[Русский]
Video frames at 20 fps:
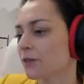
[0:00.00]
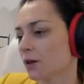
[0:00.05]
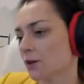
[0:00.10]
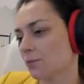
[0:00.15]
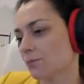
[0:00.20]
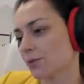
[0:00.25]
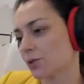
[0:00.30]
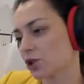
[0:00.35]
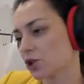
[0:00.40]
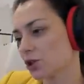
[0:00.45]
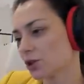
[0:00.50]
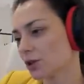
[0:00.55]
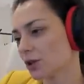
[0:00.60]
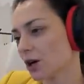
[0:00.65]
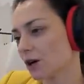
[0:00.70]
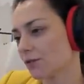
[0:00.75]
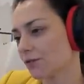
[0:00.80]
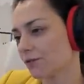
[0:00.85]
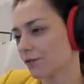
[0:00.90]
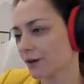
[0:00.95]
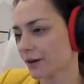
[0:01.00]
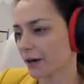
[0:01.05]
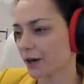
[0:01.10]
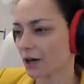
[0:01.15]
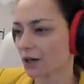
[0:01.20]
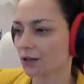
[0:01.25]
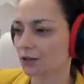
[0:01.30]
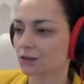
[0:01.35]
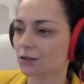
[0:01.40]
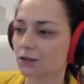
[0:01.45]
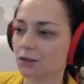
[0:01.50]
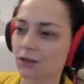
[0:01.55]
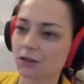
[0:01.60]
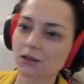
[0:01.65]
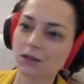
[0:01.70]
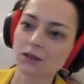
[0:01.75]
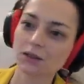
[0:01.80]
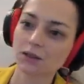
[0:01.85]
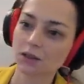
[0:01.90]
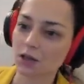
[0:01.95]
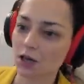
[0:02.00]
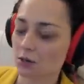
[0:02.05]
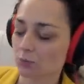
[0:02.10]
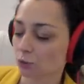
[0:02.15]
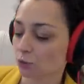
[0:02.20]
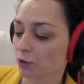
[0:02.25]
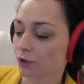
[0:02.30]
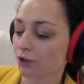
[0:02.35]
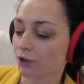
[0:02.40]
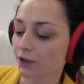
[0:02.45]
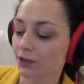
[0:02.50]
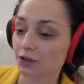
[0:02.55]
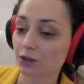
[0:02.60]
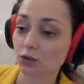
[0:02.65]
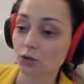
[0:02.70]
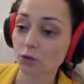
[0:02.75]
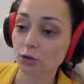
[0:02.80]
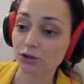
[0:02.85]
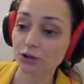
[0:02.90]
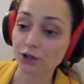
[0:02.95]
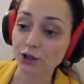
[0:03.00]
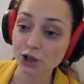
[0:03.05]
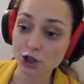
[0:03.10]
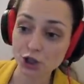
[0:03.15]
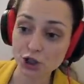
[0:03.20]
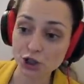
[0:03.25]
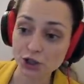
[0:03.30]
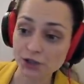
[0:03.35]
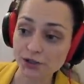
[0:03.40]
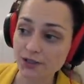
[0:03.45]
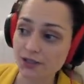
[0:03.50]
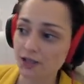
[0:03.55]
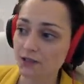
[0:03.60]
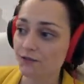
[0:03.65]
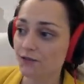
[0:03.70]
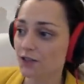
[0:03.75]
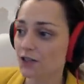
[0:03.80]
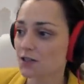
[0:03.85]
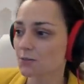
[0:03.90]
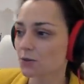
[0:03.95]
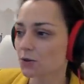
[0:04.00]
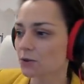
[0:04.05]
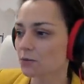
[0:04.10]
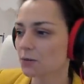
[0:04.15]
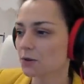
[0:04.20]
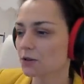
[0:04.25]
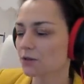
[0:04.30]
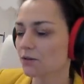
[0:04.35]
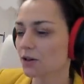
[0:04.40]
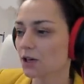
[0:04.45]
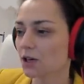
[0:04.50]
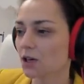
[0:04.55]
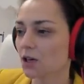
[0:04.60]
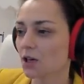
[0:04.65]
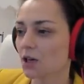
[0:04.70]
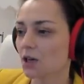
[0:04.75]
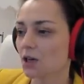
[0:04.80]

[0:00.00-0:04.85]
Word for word: посчитав варианты Накамура на этот ход решился, ферзь бьет b2,